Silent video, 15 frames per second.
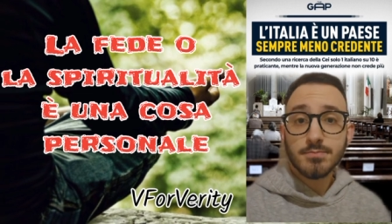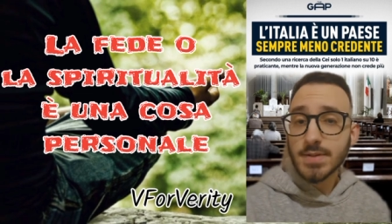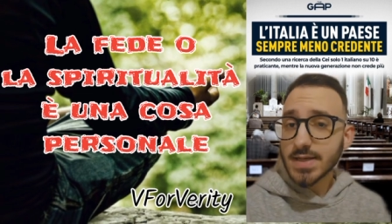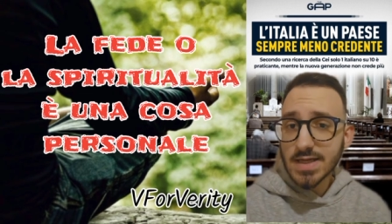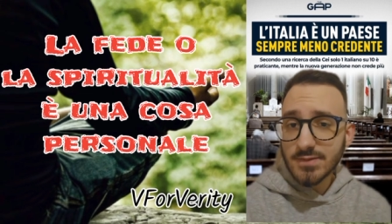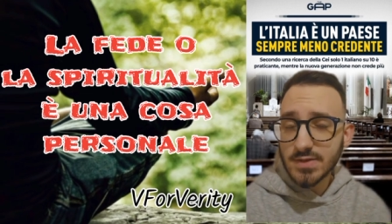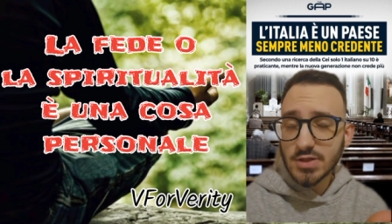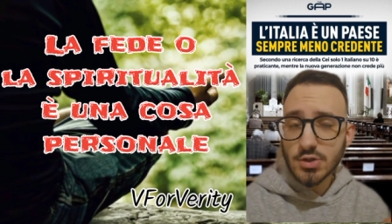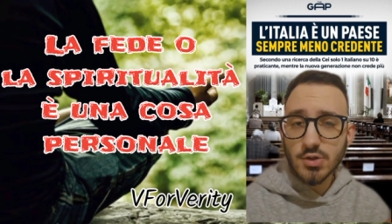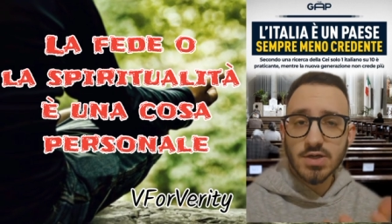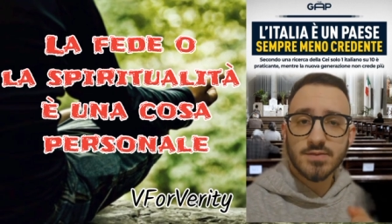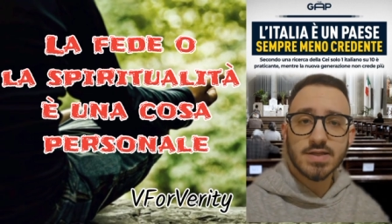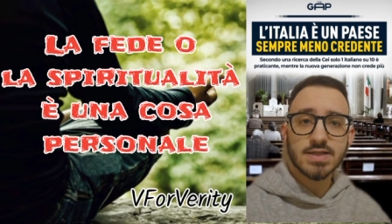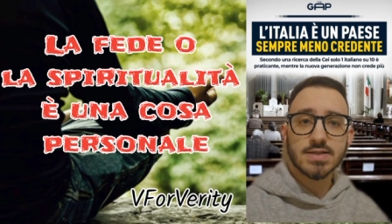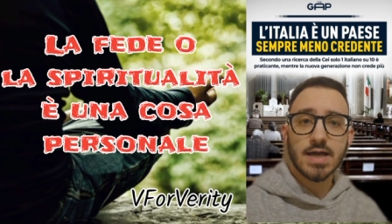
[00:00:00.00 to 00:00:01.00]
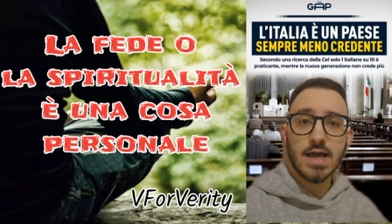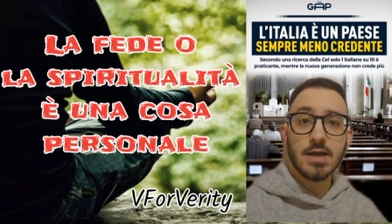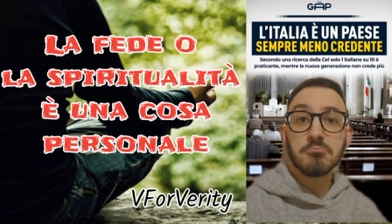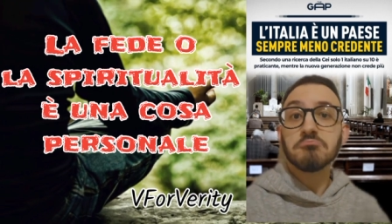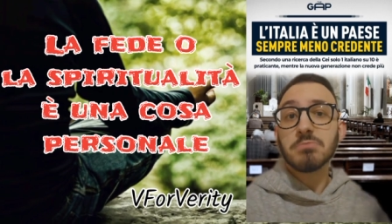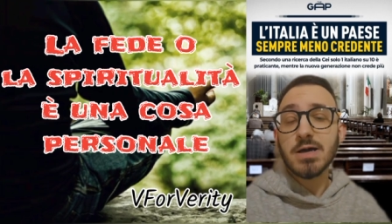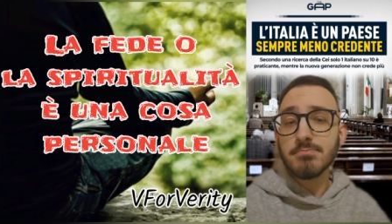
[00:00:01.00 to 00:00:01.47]
Perché vi dirò la
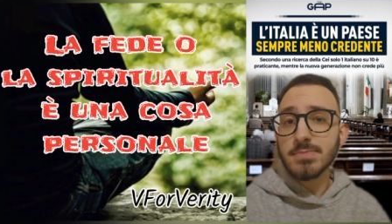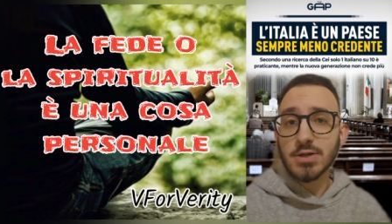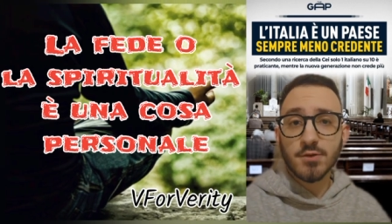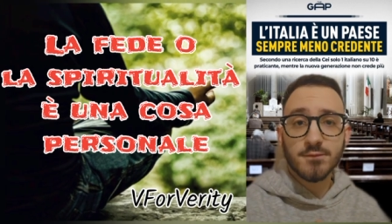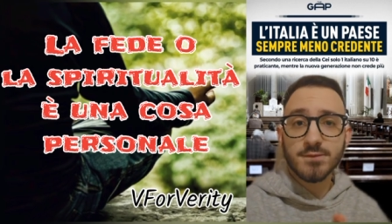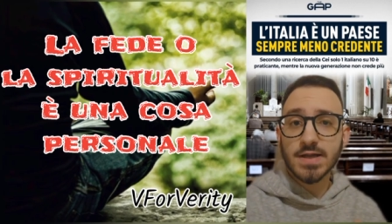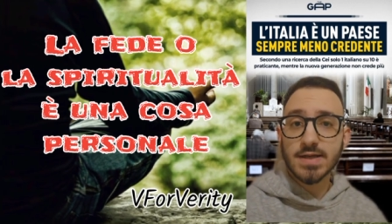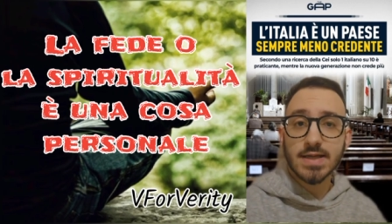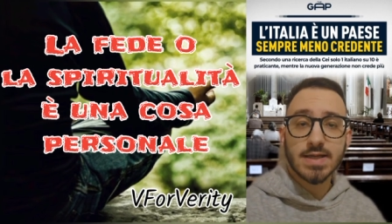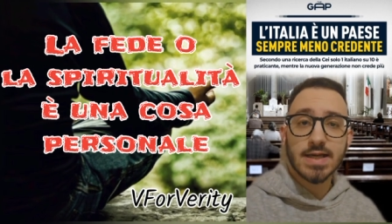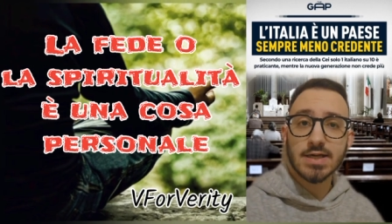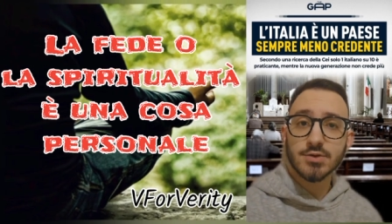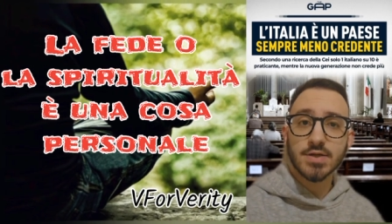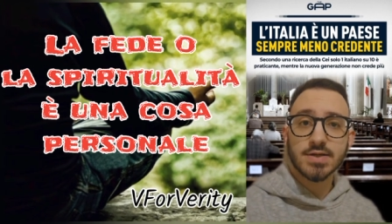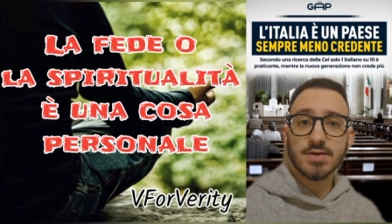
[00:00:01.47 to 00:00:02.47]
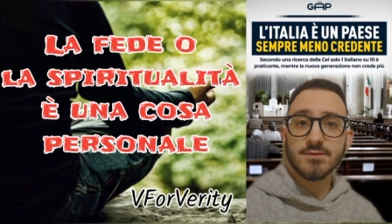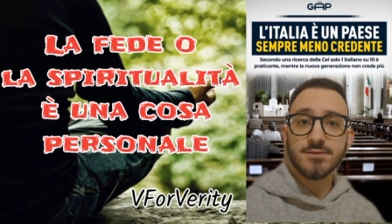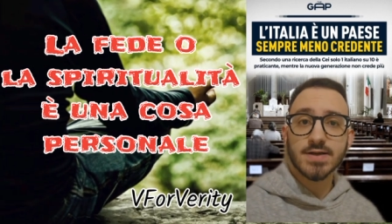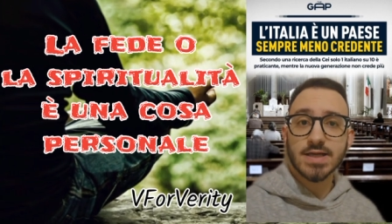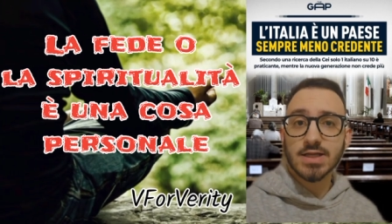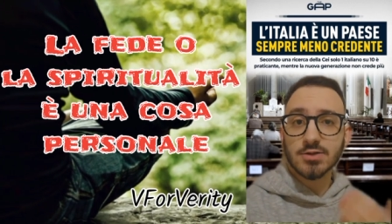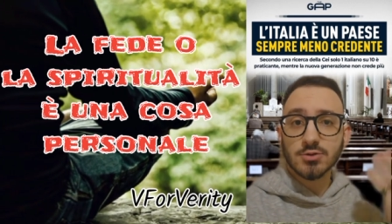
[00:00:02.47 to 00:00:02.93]
verità, a me non fa né caldo né
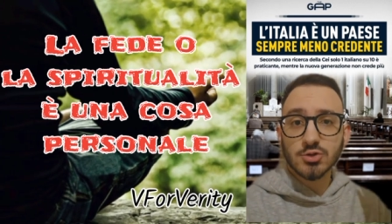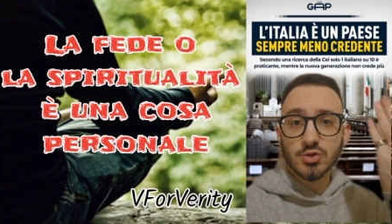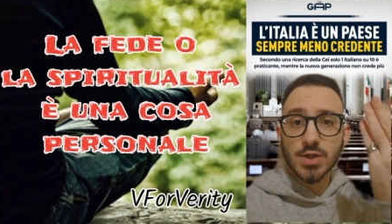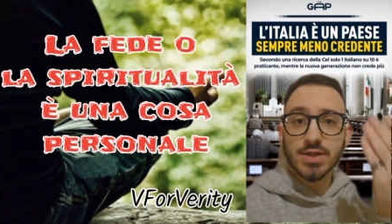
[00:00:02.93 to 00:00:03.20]
freddo,